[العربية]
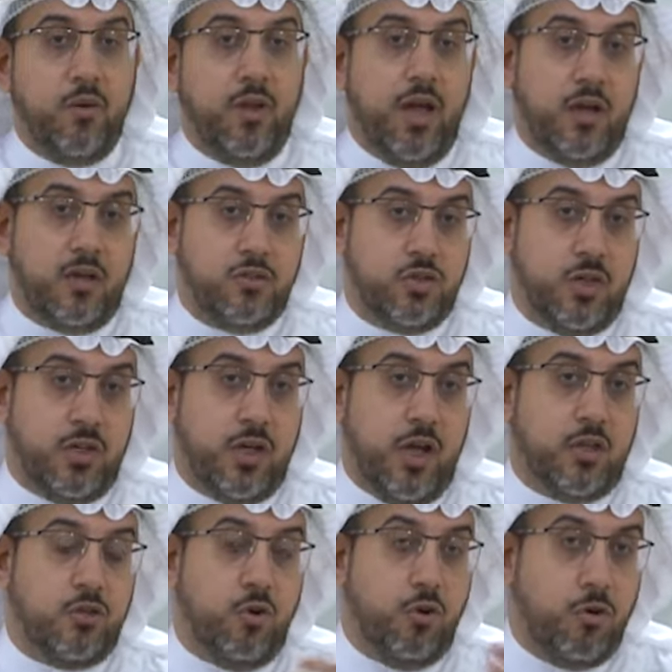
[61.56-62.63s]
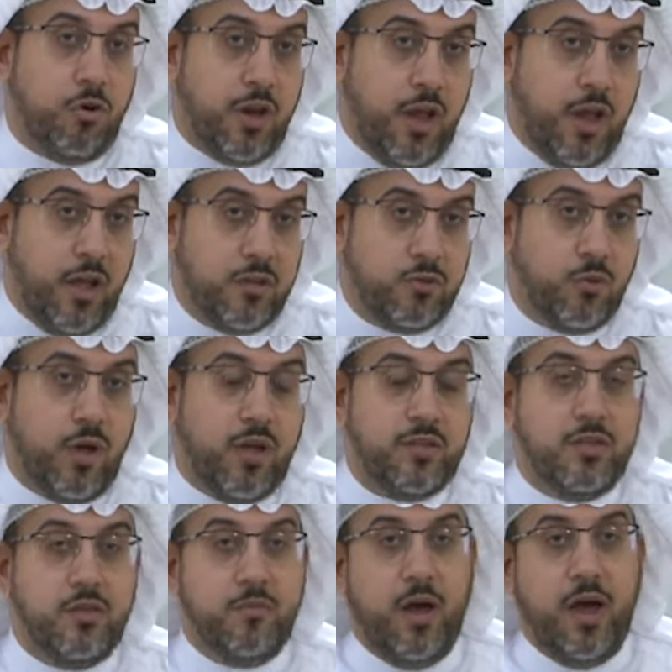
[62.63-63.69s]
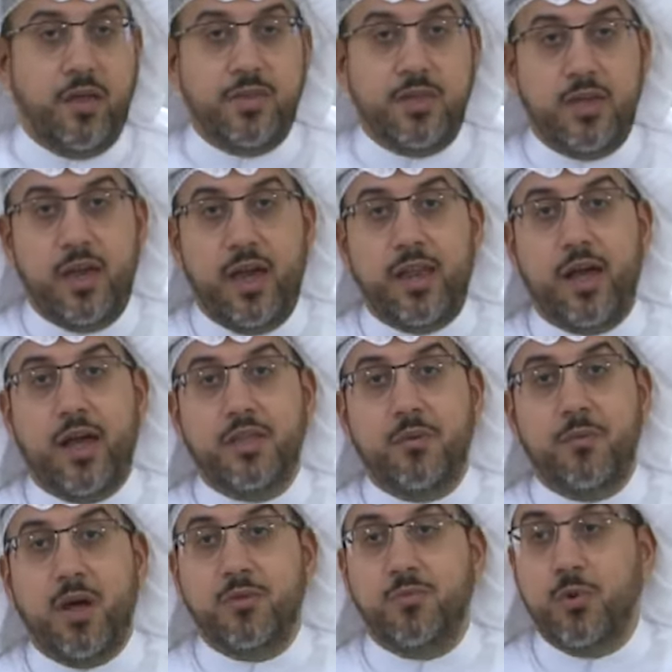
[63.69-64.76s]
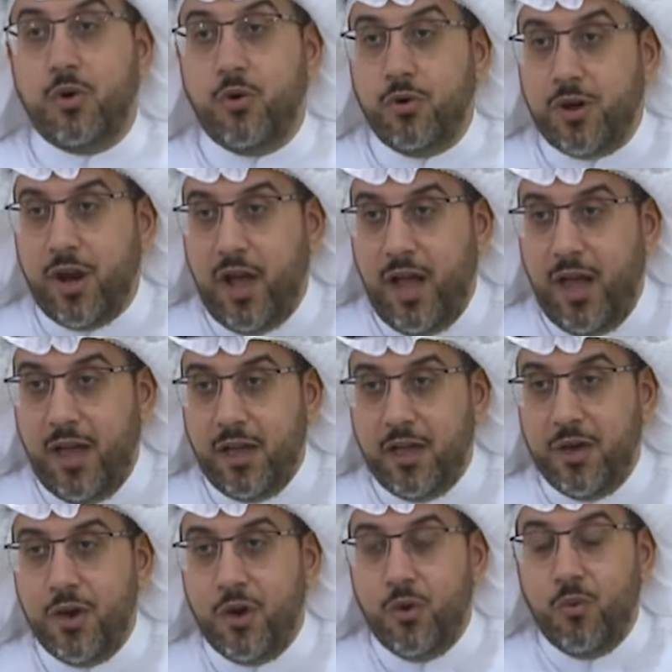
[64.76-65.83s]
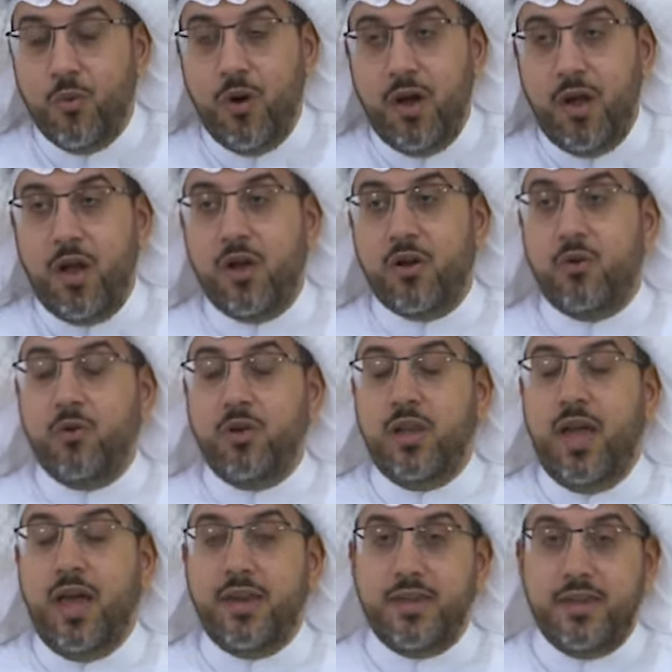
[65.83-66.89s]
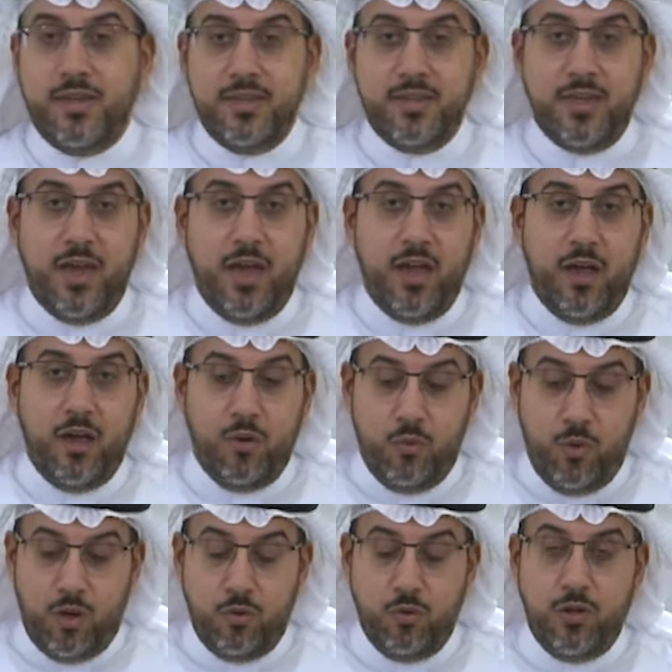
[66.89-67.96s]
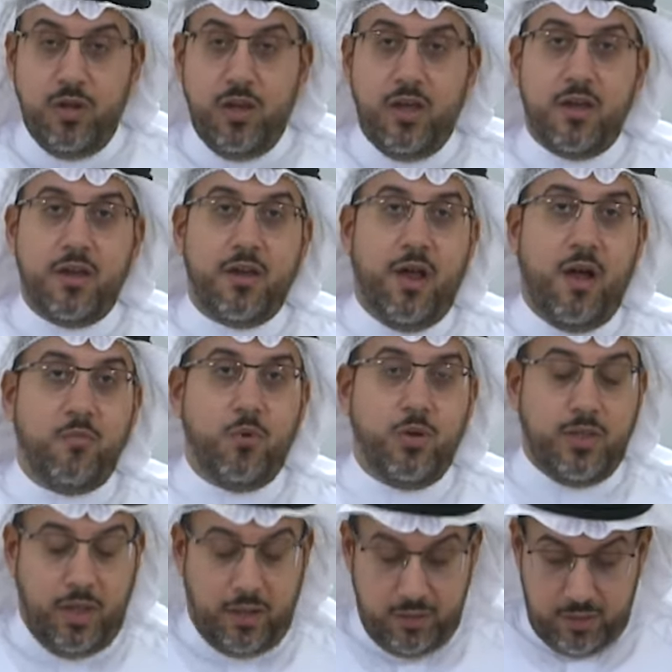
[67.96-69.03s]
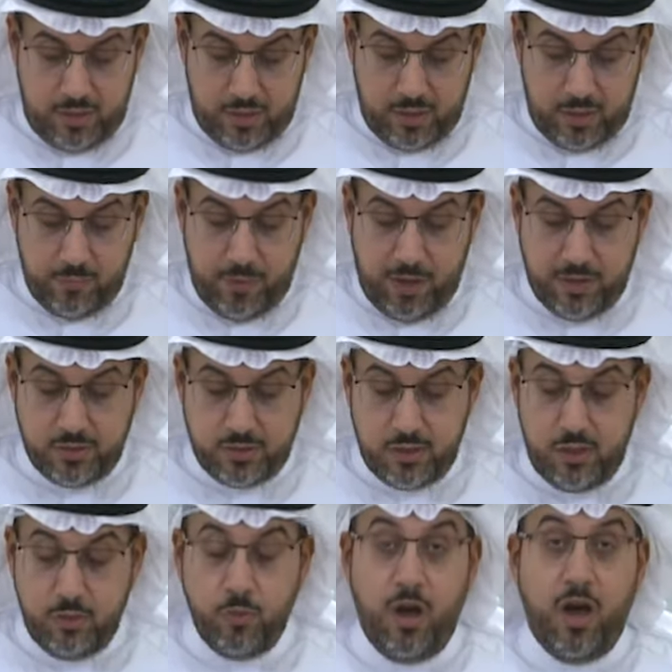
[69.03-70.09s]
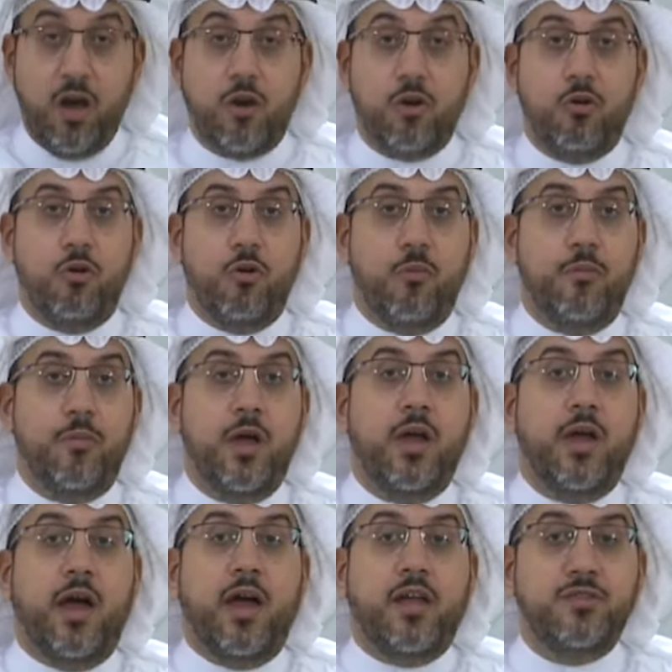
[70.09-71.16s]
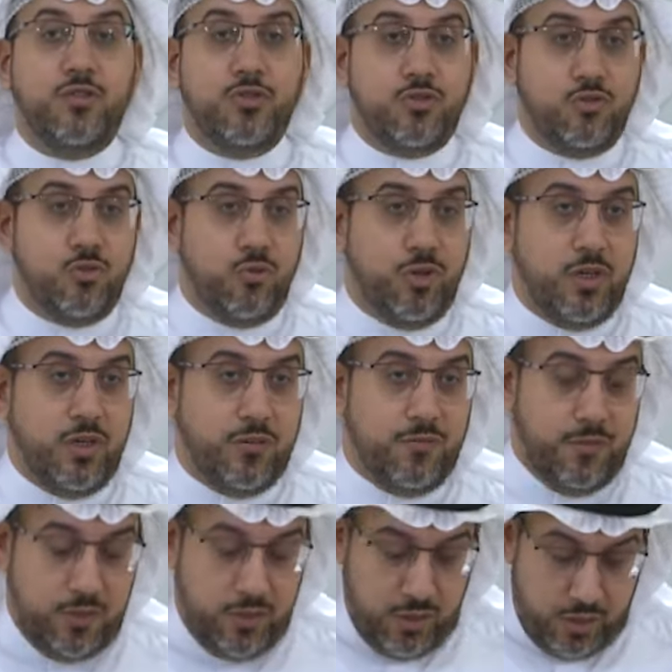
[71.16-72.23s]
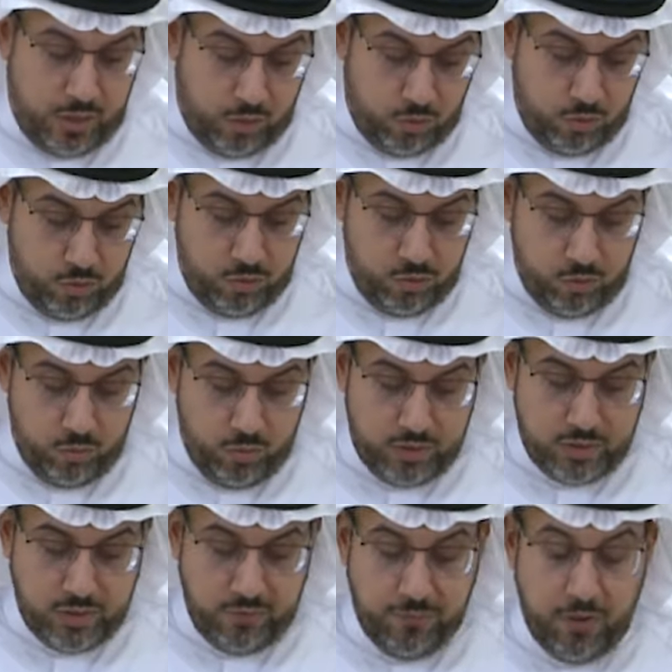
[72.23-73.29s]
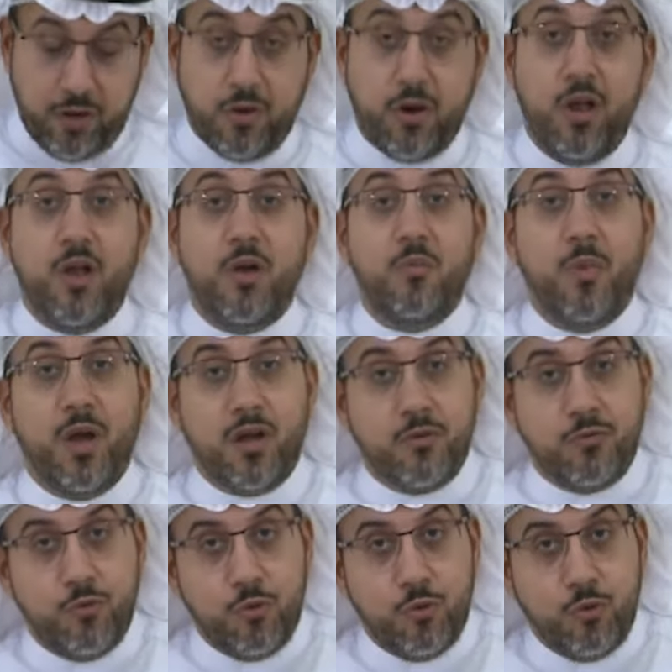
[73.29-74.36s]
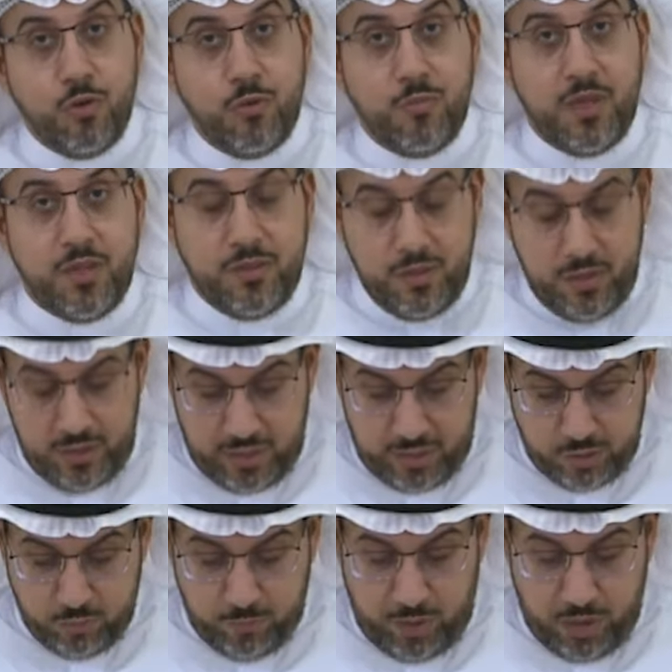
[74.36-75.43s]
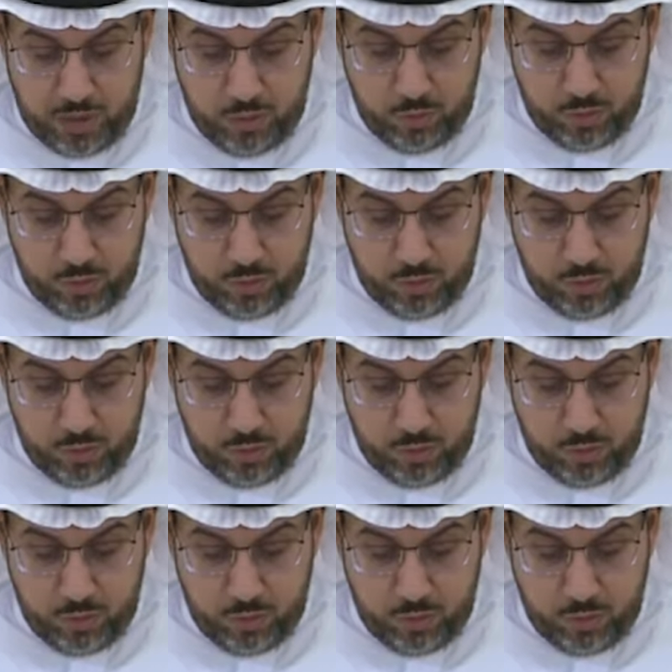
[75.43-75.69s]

ولكن شركات أخرى تقدم هذه الخدمات بكل راحة وكل أريحية وكل إكرام وتقدير لكبار السن وحقهم الدستوري في التنقل والسفر مكفول بإذن الله سبحانه